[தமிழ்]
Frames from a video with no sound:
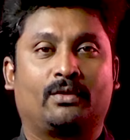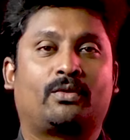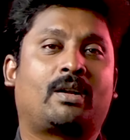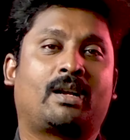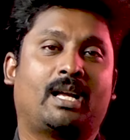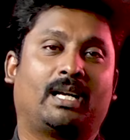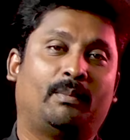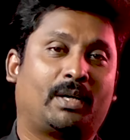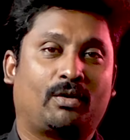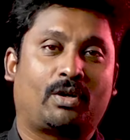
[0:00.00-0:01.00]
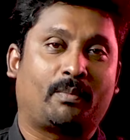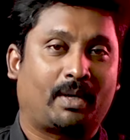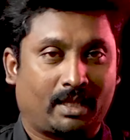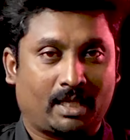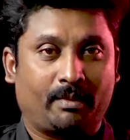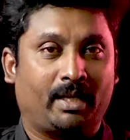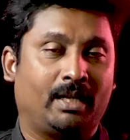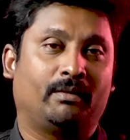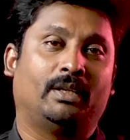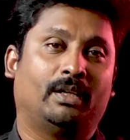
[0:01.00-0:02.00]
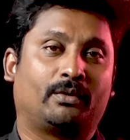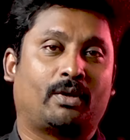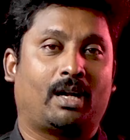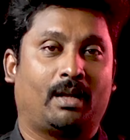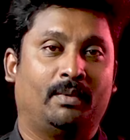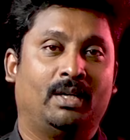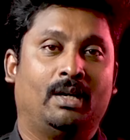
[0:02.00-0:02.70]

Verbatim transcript: சுரண்டாங்க மக்களோட பணத்தை அப்படின்னே வந்து சொல்லலாம்